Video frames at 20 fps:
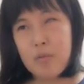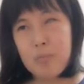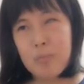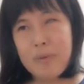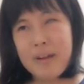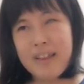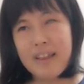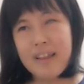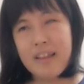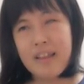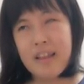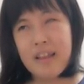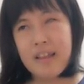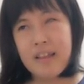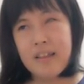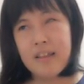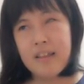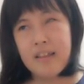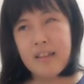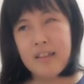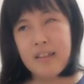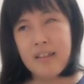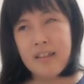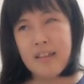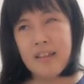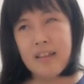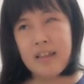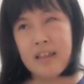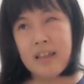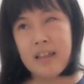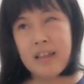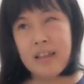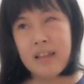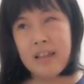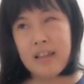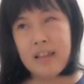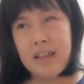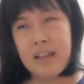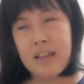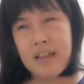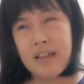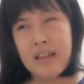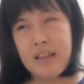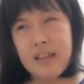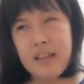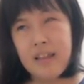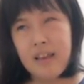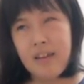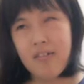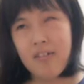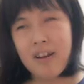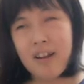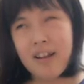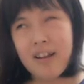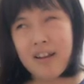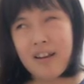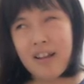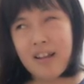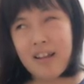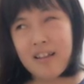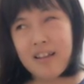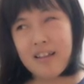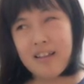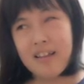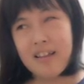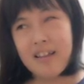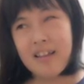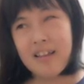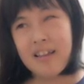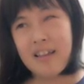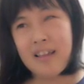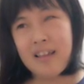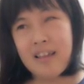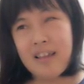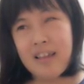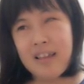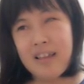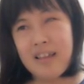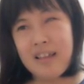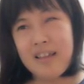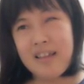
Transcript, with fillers: まだね、えー、これから、え